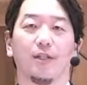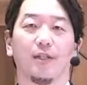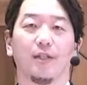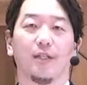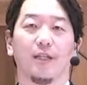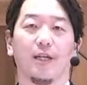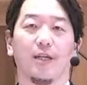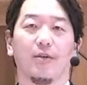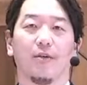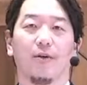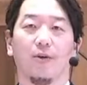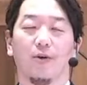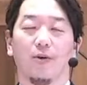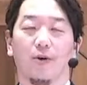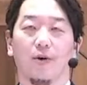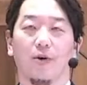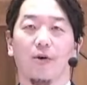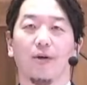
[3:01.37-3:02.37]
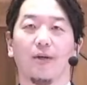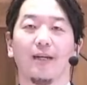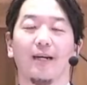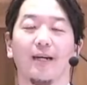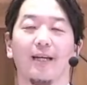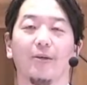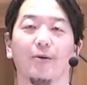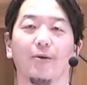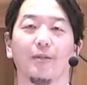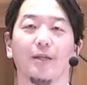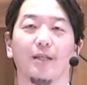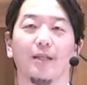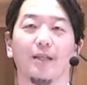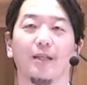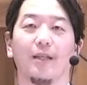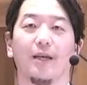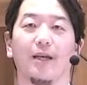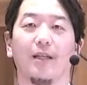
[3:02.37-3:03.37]
日学校を開校さ
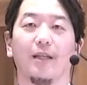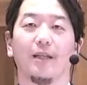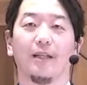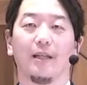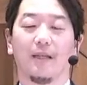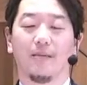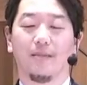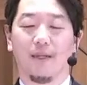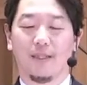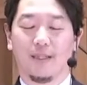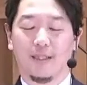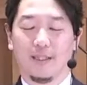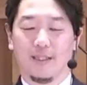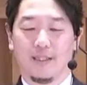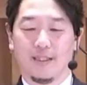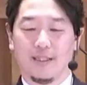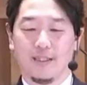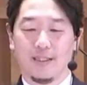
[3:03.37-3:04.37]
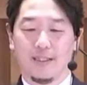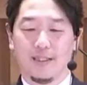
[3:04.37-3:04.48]
せていただきます